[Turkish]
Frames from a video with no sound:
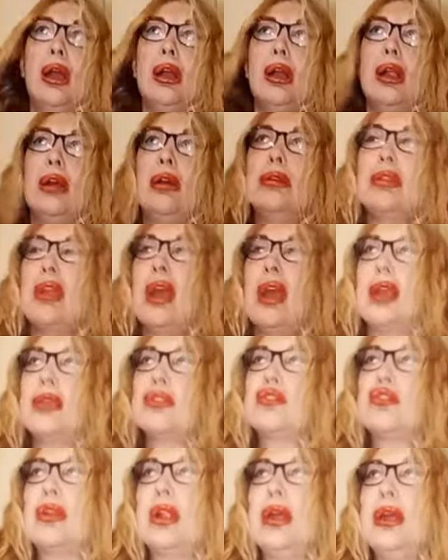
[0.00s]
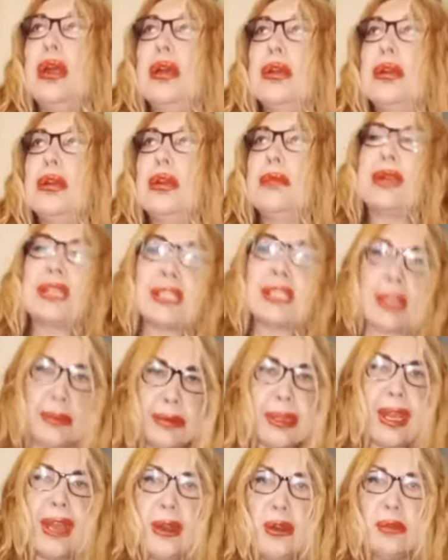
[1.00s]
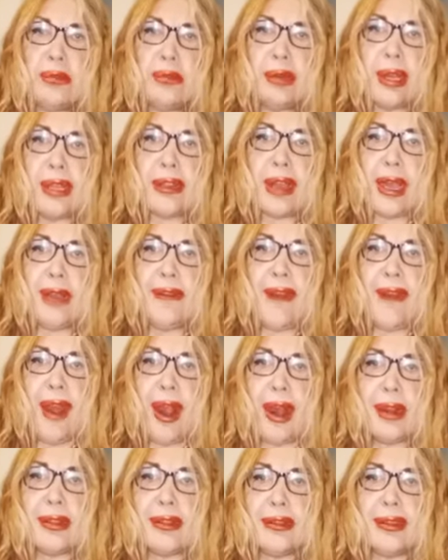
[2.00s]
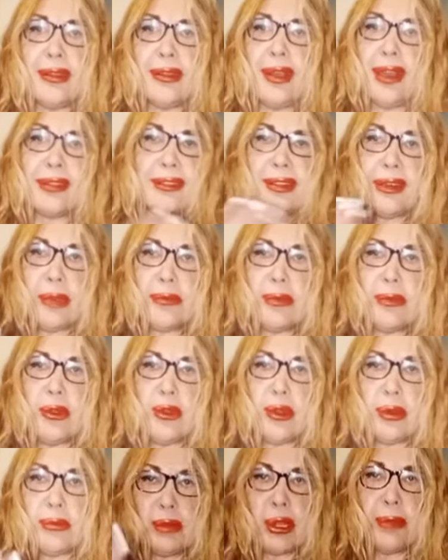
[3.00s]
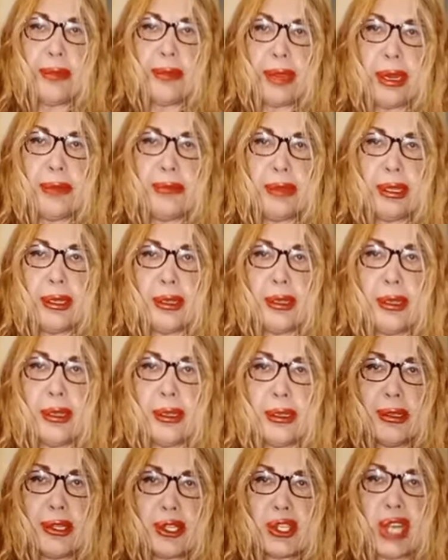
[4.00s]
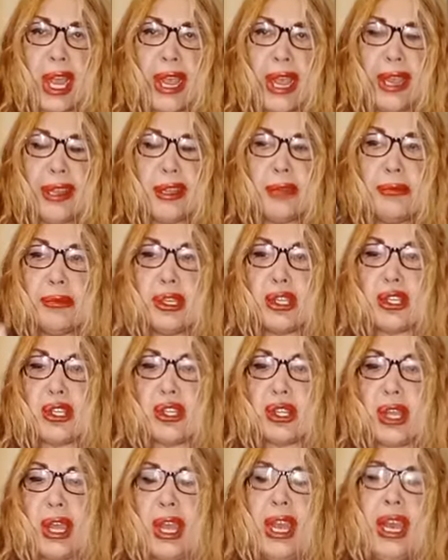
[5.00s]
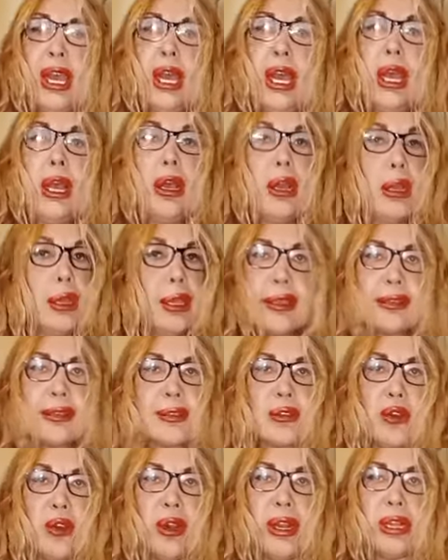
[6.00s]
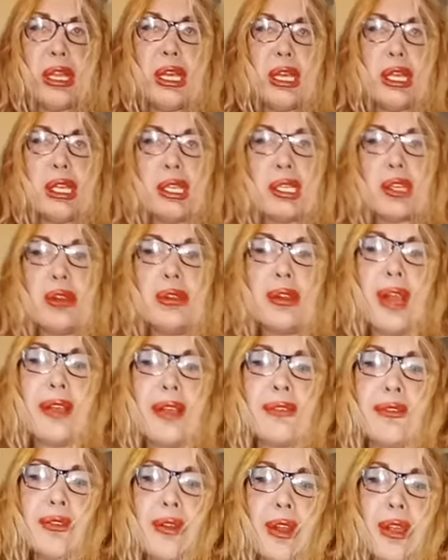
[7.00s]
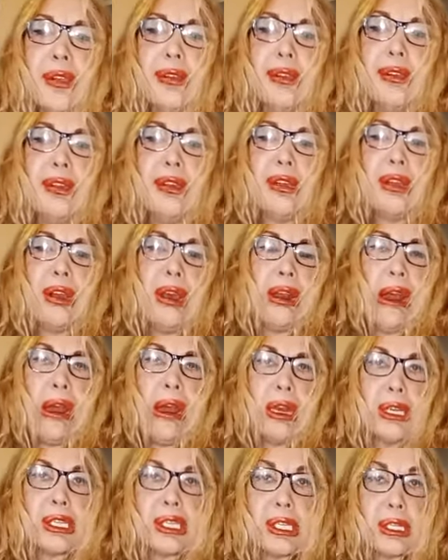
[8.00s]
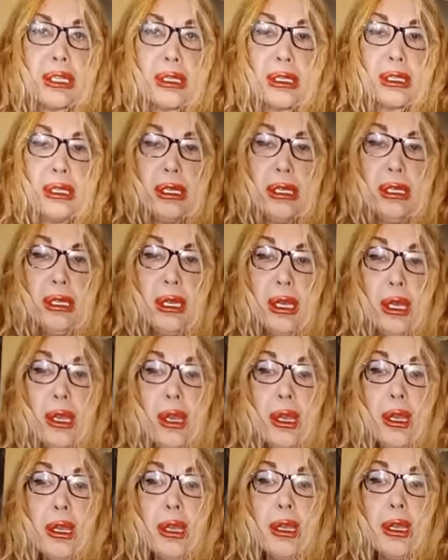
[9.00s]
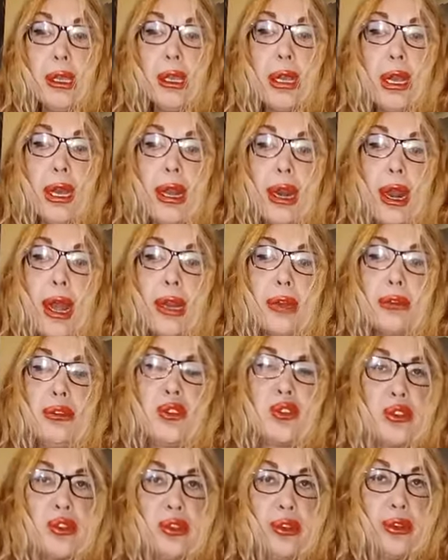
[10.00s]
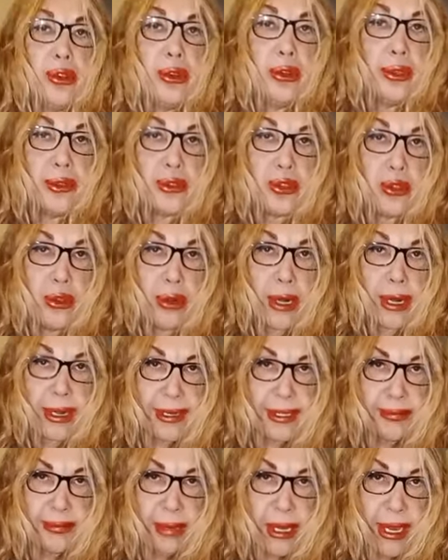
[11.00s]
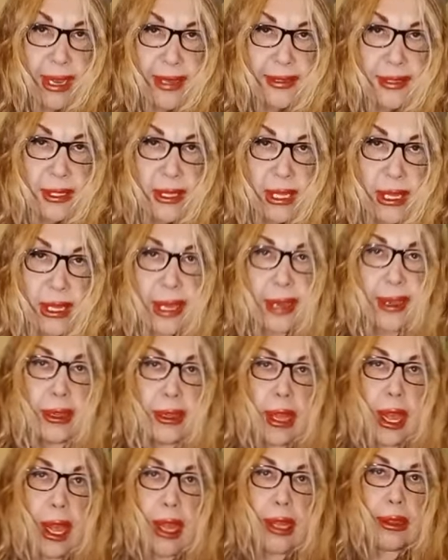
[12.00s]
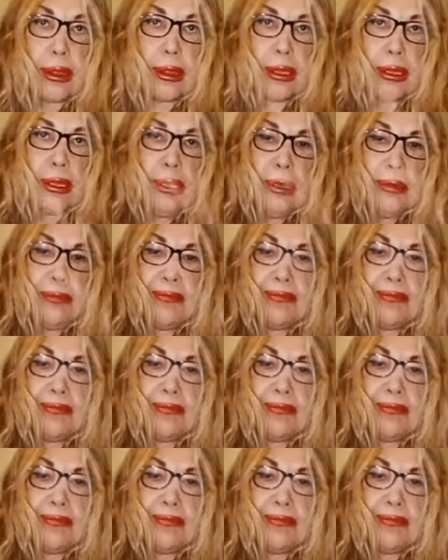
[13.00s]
Ondan sonra e, başka bir tane Lubunya daha vardı. E, hatırlamıyorum. O da benim şahidimdi işte. İkisi öyle deyince ondan sonra karar çıktı. karar üç gün sonra resmi gazetede yayınlandı.